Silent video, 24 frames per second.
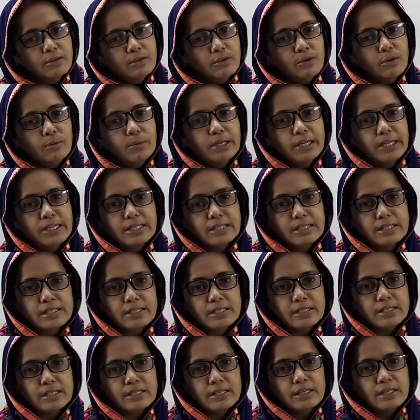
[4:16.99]
কমে গেছে
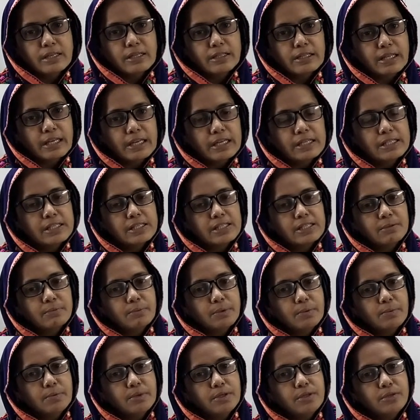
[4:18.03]
দেখা যাচ্ছে
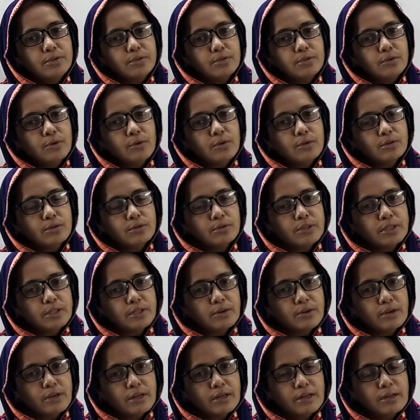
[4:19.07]
বিভিন্ন রোগ তৈরি
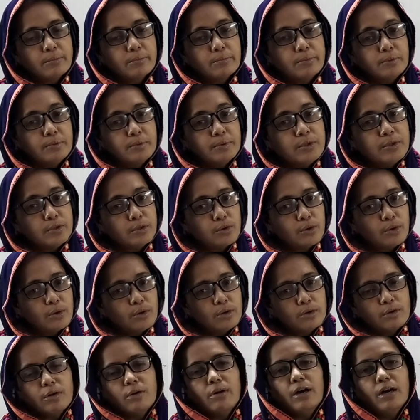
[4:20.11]
করা বিভিন্ন
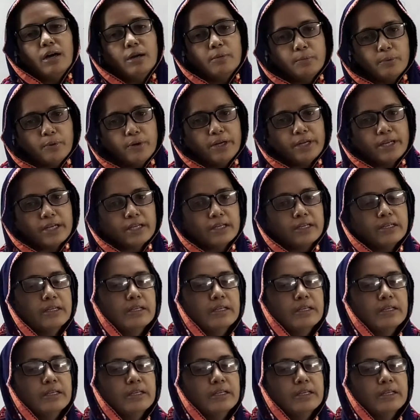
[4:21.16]
রোগ হওয়ার পরে